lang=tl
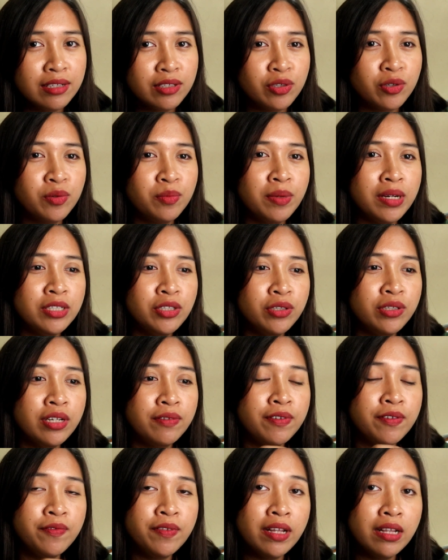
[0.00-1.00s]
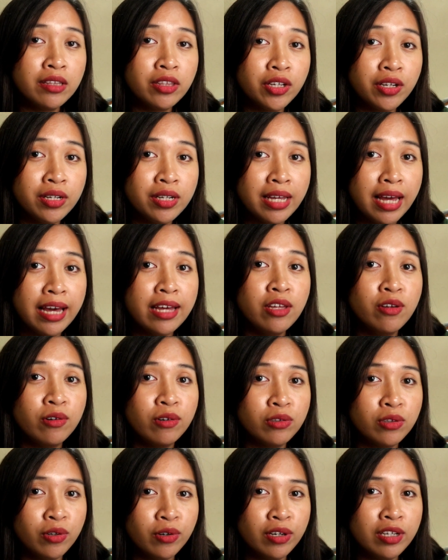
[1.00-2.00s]
So, medyo nafe-filter niya
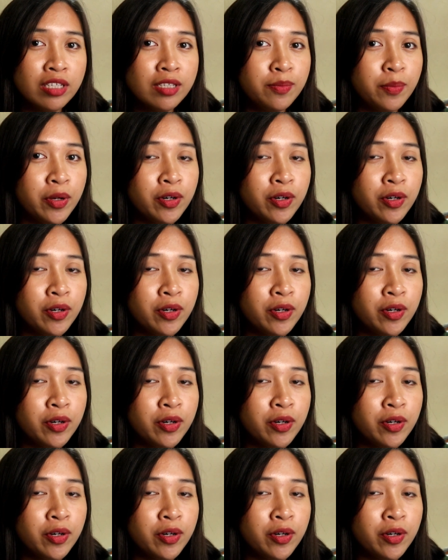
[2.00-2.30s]
yung noise